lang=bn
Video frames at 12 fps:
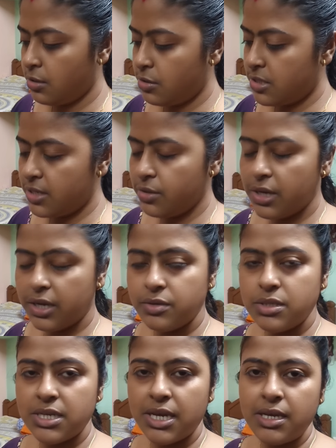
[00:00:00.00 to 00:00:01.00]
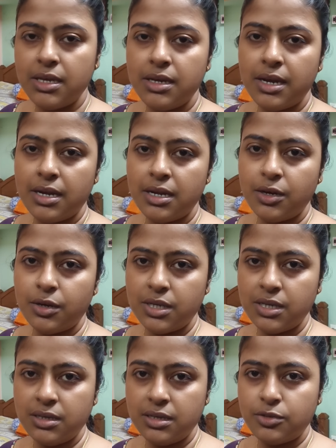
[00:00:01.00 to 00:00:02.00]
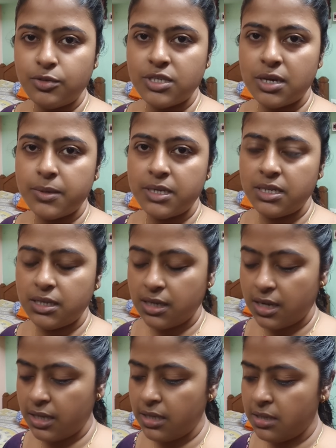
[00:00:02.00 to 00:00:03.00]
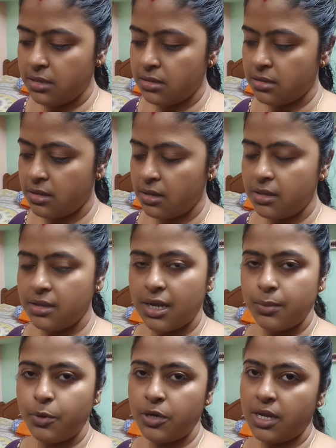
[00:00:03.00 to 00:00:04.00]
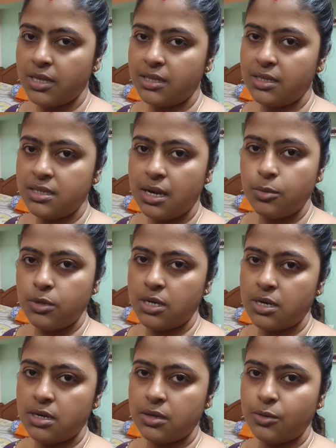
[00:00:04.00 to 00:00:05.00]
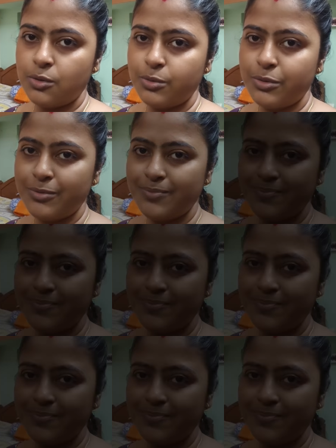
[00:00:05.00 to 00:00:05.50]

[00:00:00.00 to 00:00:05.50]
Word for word: তো যাই হোক এখন যাই রান্নাঘরে একটু চা বানিয়ে খাই তারপর রাত্রে সাবুটা রান্না করবো